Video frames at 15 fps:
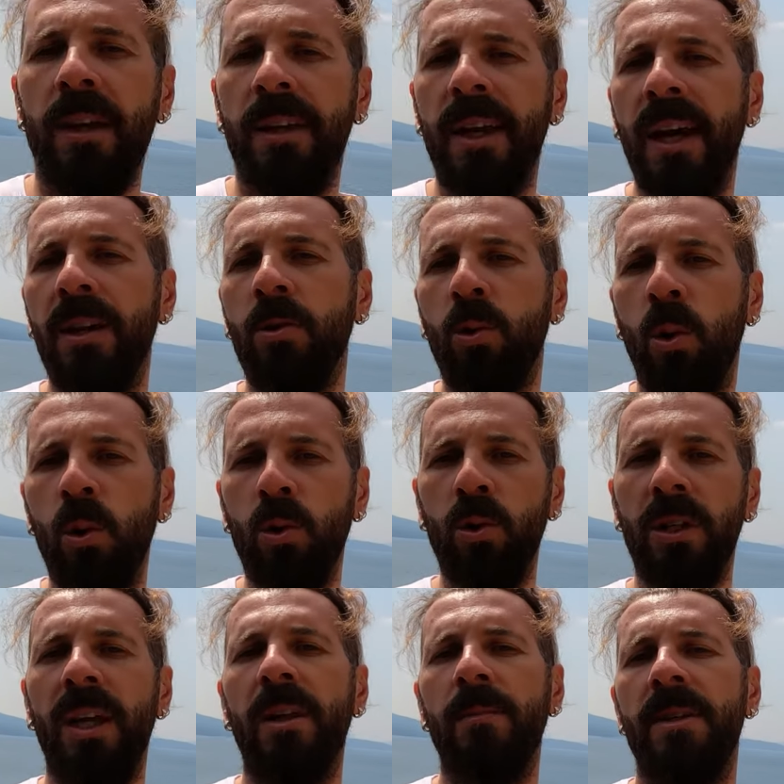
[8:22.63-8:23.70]
Yani korku
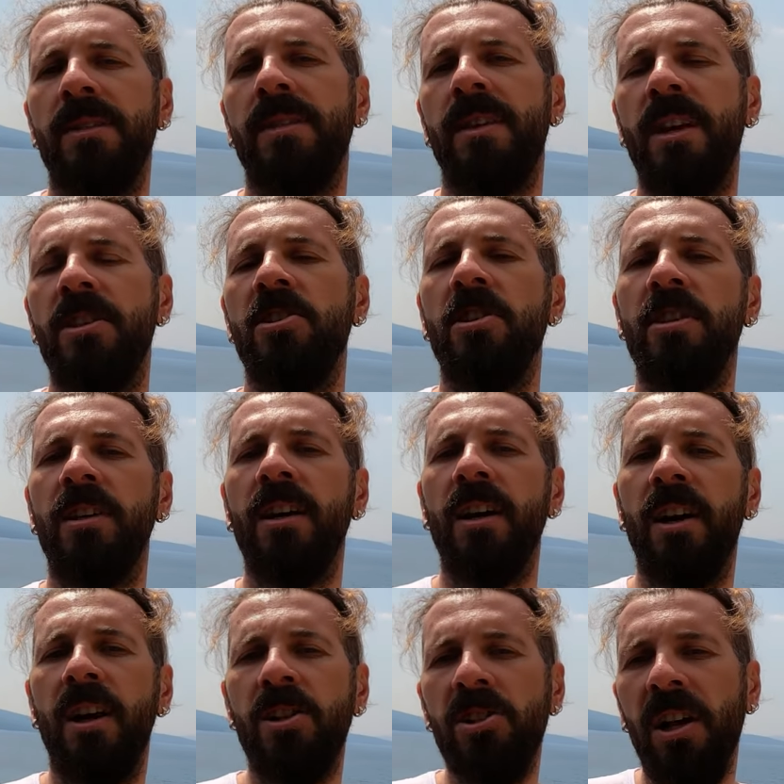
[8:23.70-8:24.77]
kelimesi geçti diye
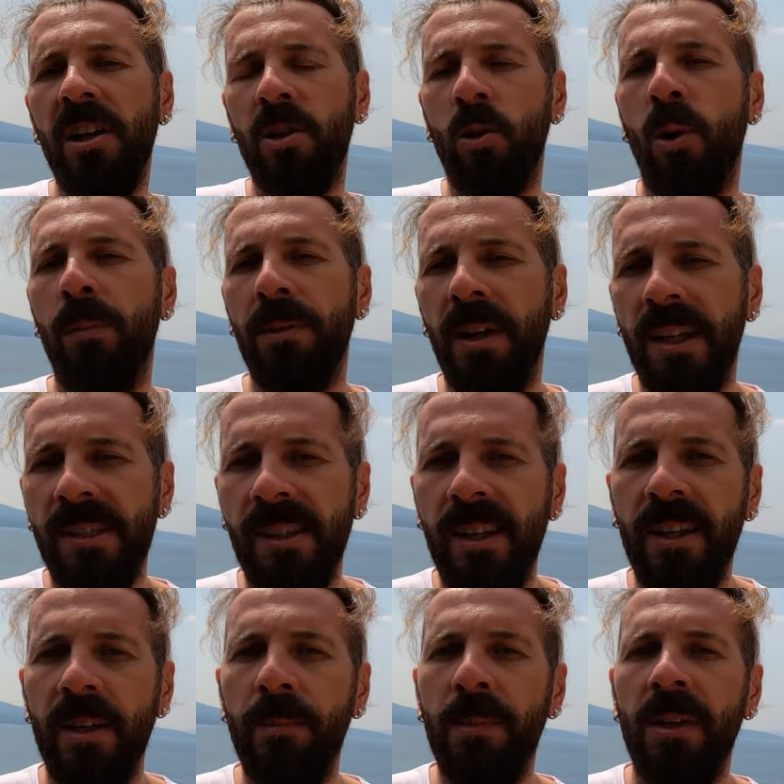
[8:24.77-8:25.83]
aşağılık komplekse
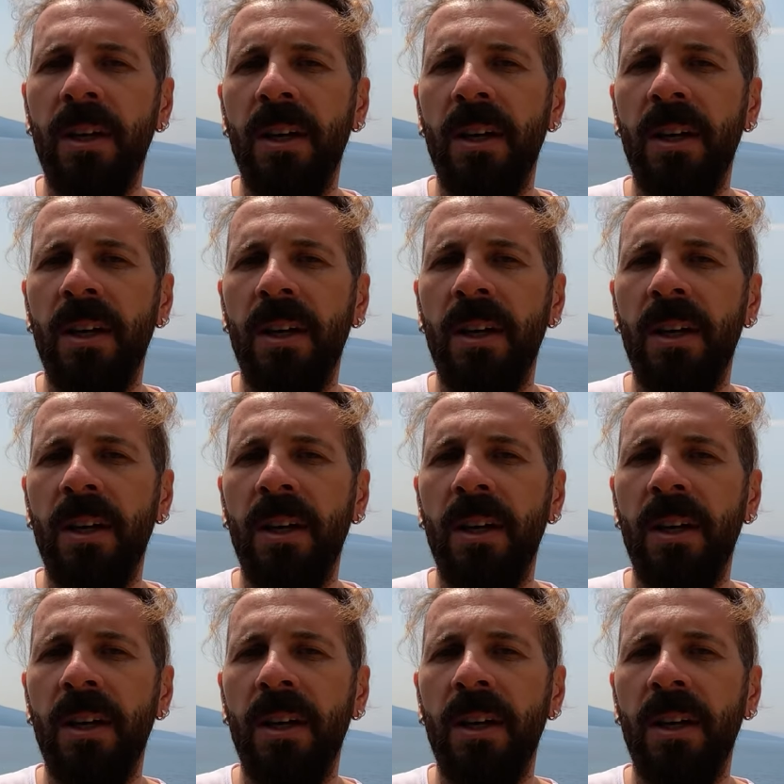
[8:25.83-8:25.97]
girip